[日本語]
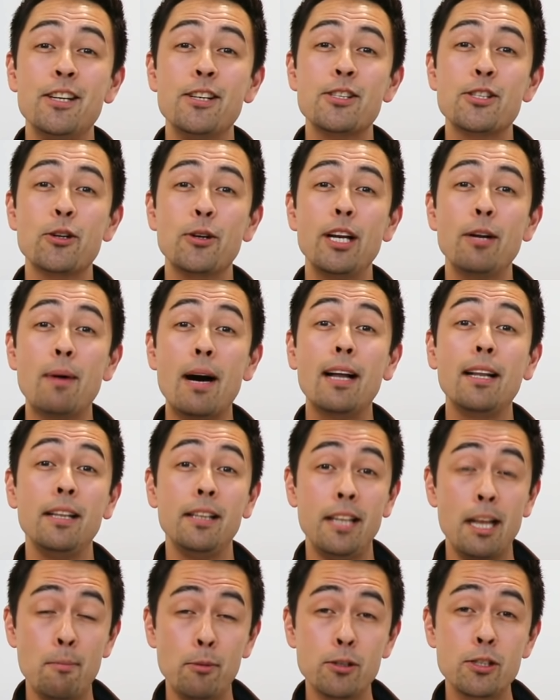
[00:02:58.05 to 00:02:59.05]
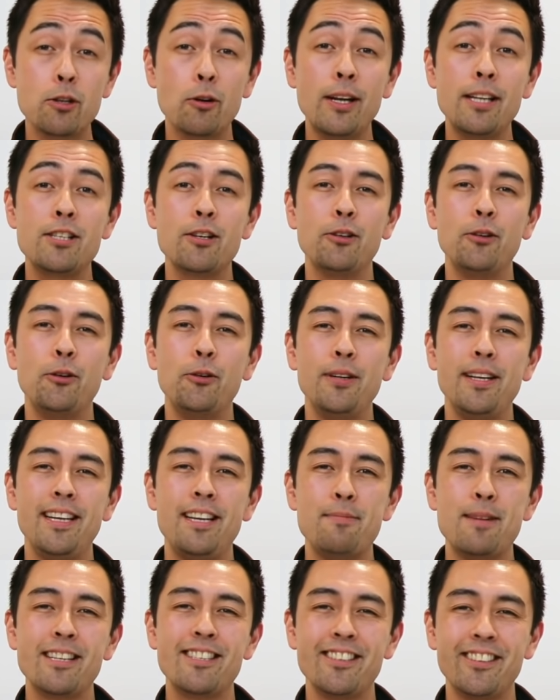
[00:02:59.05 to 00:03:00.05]
それではデモンストレーションの方に行
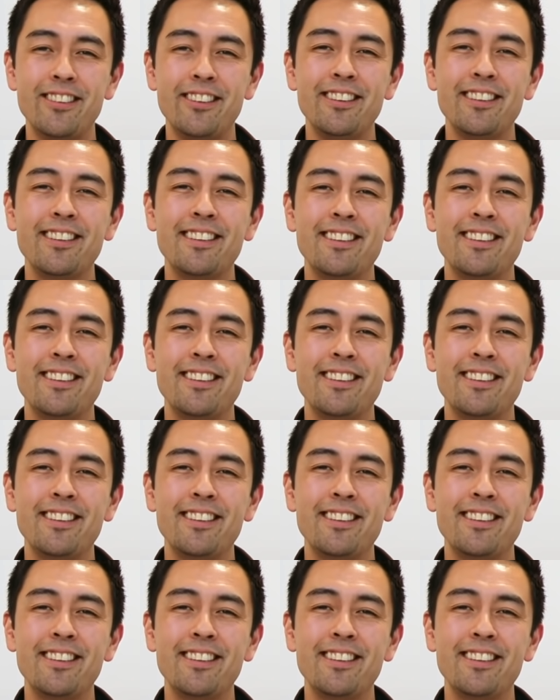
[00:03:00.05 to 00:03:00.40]
きましょ